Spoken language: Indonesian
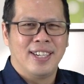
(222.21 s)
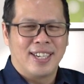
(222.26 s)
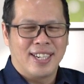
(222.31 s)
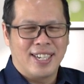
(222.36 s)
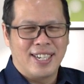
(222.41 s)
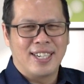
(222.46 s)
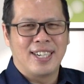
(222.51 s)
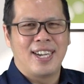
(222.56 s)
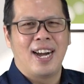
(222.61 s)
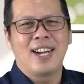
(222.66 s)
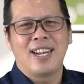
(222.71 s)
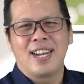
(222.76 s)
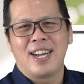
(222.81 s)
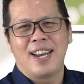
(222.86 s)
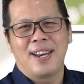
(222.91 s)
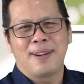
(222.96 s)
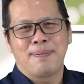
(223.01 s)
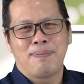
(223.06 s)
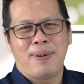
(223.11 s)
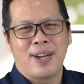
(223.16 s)

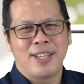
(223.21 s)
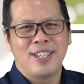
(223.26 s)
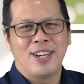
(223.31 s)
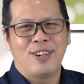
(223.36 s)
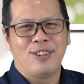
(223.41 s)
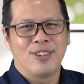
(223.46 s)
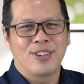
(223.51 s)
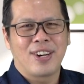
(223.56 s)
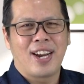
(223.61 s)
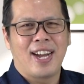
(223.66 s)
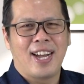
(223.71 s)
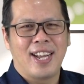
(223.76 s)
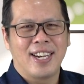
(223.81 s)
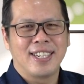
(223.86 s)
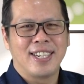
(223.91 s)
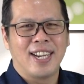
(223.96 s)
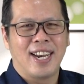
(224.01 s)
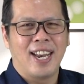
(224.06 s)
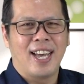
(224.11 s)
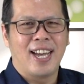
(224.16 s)
Kegagalan banyak orang
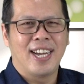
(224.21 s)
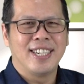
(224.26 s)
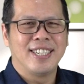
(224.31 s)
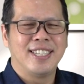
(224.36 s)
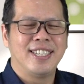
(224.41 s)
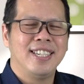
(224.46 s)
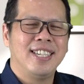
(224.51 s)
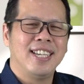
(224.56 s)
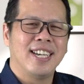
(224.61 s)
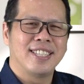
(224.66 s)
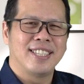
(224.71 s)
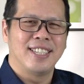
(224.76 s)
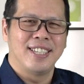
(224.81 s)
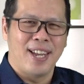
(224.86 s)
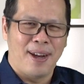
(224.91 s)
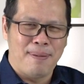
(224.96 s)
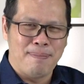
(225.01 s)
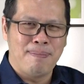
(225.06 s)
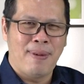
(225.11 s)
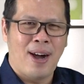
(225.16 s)
adalah dia
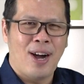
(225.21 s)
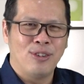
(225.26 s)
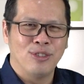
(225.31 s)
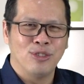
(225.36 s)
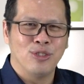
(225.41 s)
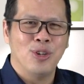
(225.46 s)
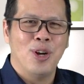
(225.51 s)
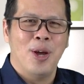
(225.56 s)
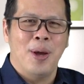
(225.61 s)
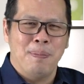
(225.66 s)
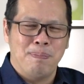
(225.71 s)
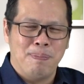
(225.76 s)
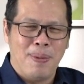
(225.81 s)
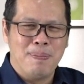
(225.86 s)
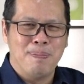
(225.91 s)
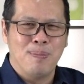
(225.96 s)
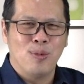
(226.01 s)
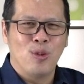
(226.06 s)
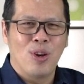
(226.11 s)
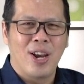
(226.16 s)
tidak mau
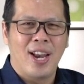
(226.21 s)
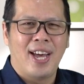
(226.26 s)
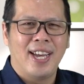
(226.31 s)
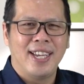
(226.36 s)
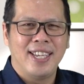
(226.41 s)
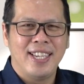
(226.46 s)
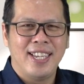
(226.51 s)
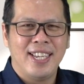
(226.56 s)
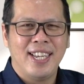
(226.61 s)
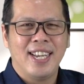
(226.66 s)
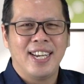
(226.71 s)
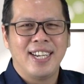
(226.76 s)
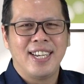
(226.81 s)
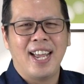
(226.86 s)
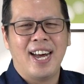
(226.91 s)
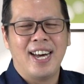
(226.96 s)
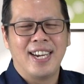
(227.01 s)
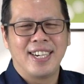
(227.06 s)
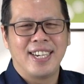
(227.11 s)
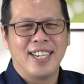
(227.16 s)
memulai
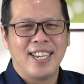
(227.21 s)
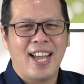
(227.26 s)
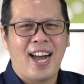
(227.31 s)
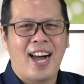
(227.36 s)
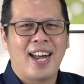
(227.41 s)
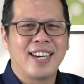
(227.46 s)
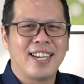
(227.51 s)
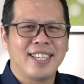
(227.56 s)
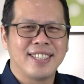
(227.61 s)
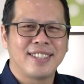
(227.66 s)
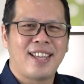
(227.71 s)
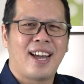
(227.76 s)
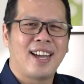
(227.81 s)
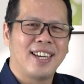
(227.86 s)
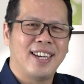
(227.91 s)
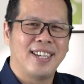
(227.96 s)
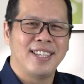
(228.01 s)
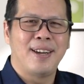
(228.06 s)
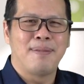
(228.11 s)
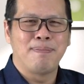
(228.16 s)
dari anak
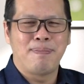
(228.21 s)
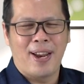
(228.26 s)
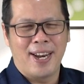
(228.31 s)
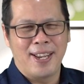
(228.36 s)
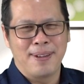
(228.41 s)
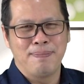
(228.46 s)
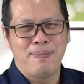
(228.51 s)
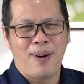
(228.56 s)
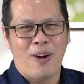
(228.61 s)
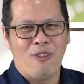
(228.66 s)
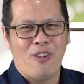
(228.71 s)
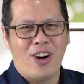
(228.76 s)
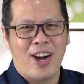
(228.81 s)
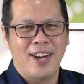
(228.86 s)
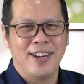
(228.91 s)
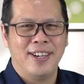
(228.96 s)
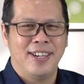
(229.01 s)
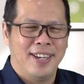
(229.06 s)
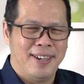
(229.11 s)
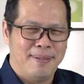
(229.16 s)
tangga yang paling bawah.
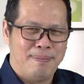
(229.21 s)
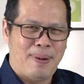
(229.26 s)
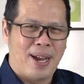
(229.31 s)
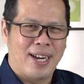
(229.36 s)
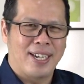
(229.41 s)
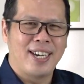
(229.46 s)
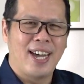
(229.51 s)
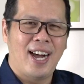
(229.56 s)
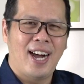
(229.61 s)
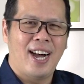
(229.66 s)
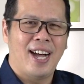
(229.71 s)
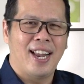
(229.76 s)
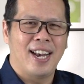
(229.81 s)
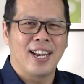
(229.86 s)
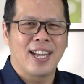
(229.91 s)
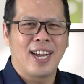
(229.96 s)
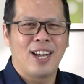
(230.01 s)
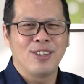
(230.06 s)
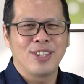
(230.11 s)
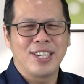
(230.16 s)
Padahal
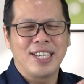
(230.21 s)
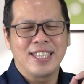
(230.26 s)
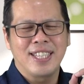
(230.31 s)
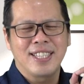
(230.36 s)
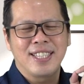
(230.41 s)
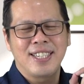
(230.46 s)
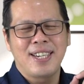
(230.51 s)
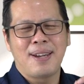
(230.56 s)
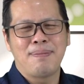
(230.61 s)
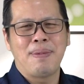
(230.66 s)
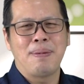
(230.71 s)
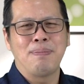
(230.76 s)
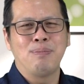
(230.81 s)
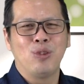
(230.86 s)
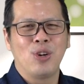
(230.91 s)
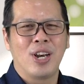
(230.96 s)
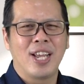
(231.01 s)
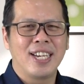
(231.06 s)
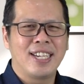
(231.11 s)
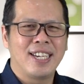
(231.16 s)
kalau kita tidak
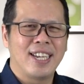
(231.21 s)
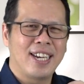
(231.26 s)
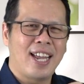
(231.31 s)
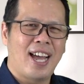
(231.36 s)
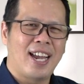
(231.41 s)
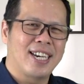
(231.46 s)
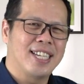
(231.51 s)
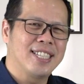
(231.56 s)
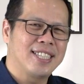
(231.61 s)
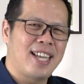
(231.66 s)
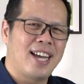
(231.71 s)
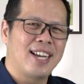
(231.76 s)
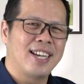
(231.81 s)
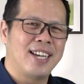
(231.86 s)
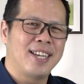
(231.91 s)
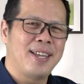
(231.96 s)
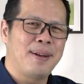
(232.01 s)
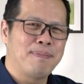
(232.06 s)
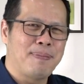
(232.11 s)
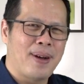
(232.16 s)
memulai dari anak
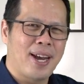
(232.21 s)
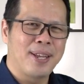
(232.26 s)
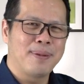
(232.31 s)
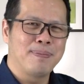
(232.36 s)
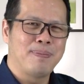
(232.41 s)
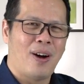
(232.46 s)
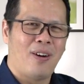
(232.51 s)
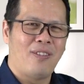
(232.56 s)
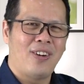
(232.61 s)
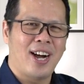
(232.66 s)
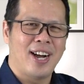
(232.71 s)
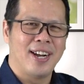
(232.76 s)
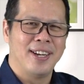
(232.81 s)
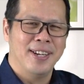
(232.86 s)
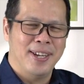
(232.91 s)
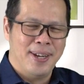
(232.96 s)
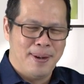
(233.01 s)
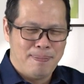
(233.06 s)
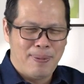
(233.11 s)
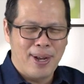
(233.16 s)
tangga yang paling bawah,
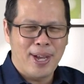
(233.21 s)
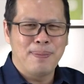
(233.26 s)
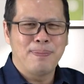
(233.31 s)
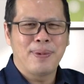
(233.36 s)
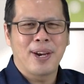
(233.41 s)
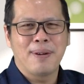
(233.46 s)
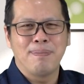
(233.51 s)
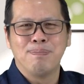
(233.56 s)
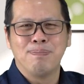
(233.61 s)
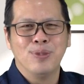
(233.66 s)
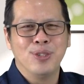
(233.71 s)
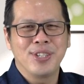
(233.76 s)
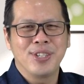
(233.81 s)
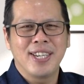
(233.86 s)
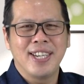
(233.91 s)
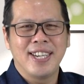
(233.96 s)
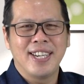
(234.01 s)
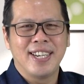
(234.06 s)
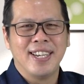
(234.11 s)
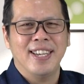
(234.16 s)
bagaimana
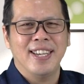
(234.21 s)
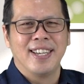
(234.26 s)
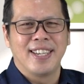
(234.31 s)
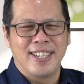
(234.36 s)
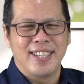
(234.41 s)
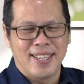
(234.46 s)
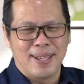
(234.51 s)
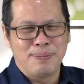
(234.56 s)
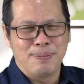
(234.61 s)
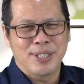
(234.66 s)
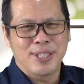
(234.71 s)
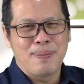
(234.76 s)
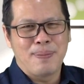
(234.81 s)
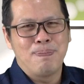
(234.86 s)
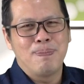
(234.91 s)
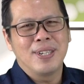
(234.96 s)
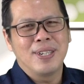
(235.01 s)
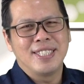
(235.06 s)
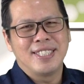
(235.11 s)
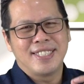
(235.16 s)
mungkin kita bisa
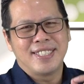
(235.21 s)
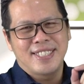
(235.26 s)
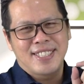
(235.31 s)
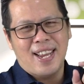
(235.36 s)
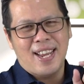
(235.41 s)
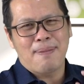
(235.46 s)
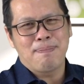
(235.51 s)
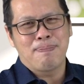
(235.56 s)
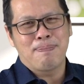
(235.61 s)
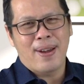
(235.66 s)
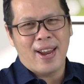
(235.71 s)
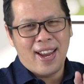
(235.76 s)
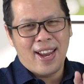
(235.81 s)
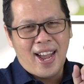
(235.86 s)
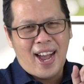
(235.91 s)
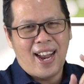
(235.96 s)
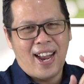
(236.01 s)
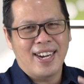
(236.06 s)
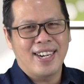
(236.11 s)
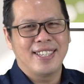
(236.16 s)

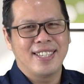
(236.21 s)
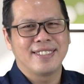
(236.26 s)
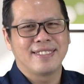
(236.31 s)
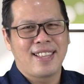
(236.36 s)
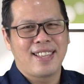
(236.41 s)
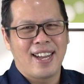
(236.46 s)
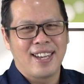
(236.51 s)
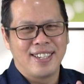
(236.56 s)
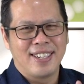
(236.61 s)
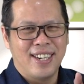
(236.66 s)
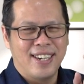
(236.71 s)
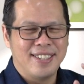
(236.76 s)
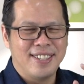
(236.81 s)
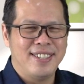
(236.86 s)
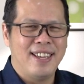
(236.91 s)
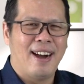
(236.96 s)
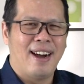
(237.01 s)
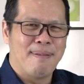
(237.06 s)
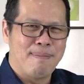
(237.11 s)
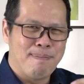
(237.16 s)
mencapai anak tangga
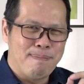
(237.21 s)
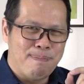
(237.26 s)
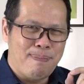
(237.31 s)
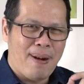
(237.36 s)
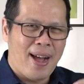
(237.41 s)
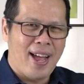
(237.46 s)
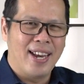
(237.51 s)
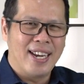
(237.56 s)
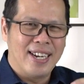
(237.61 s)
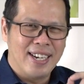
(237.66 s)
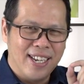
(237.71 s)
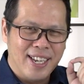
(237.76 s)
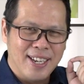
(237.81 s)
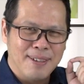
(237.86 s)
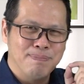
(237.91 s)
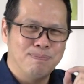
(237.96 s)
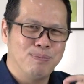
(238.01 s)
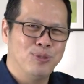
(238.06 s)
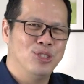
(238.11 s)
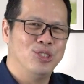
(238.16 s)
yang paling
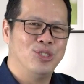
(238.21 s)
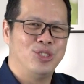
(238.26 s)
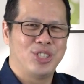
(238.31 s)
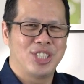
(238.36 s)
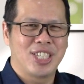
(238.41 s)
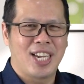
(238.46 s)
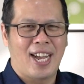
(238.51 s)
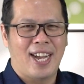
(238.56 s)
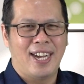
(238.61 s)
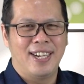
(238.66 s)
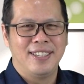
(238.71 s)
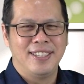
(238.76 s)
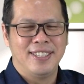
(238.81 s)
puncak?